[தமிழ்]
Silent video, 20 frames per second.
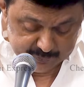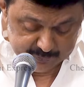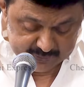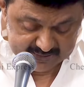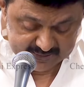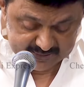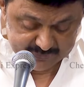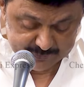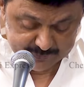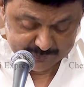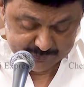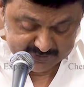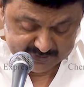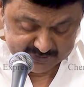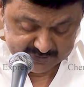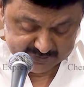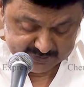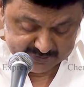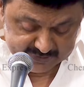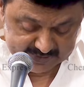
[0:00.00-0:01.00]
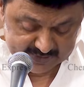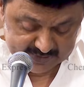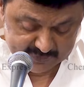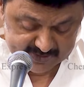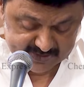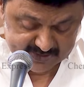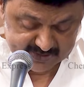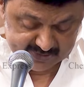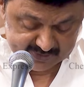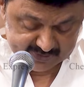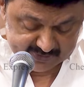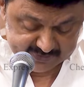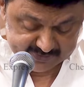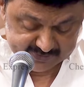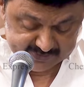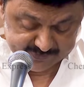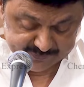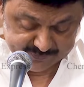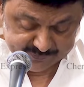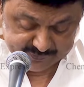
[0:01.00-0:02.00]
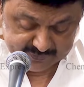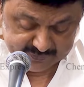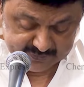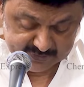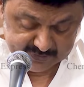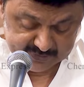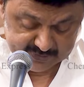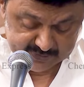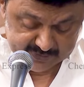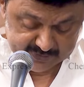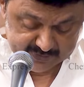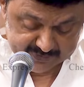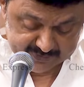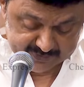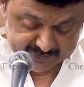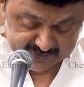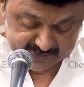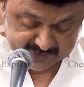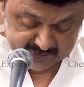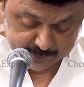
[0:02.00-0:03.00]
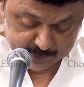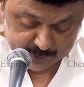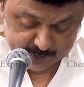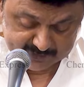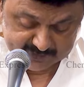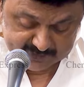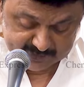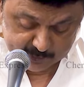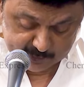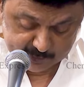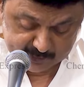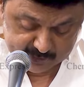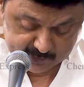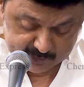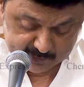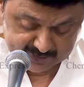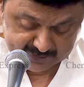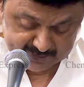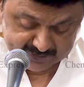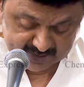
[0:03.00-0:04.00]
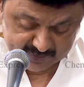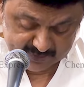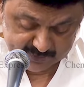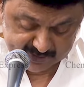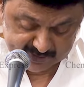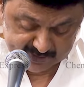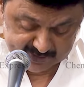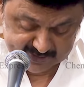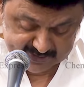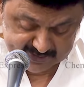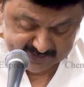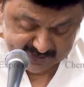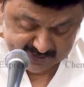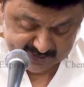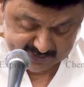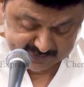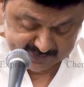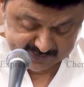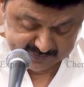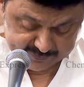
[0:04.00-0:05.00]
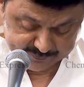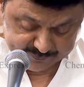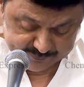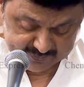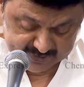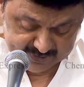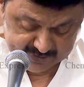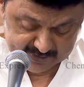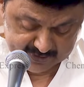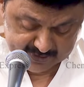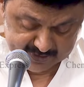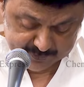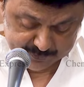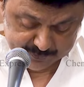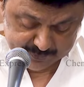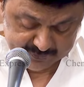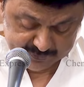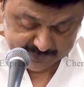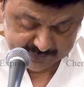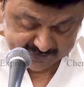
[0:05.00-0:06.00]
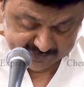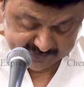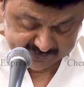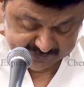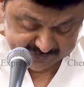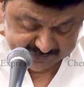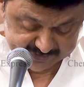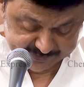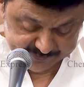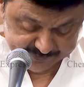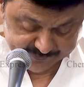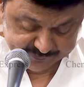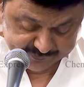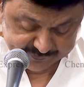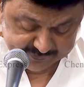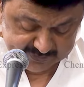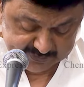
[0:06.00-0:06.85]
பிரதம மந்திரி கிராம சாலை திட்டம் நகர்ப்புறத்தை ஒட்டியுள்ள கிராமங்களில் சாலைகள் மேம்பாட்டு திட்டம்